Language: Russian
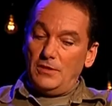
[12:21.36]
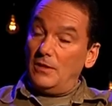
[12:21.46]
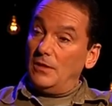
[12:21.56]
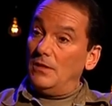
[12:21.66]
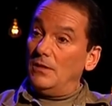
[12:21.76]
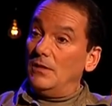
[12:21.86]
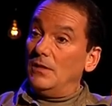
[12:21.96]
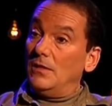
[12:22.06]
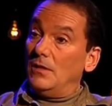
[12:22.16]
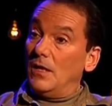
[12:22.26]
такие,
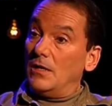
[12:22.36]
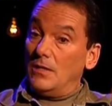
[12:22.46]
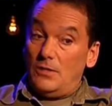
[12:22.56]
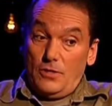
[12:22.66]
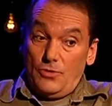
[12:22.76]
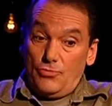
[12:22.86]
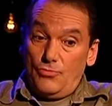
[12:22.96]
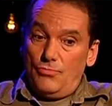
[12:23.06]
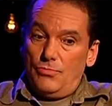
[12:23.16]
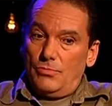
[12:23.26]
а я не
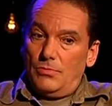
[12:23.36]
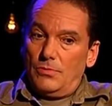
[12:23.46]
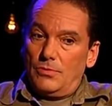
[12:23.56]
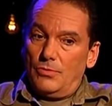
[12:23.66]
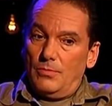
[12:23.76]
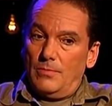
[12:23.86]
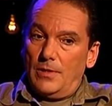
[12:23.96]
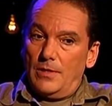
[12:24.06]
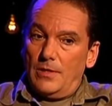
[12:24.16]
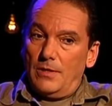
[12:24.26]
хочу, э, чтобы
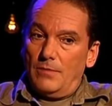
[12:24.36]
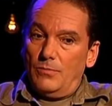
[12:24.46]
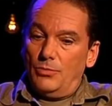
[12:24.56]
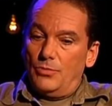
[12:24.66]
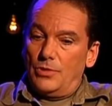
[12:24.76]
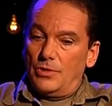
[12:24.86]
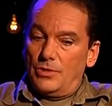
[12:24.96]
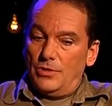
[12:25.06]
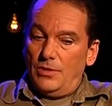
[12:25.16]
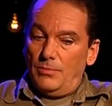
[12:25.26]
моя будущая
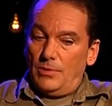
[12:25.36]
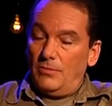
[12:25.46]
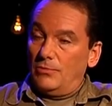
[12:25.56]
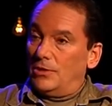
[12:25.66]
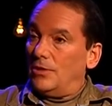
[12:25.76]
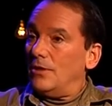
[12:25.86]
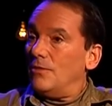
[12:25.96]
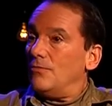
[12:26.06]
жена была вот такова.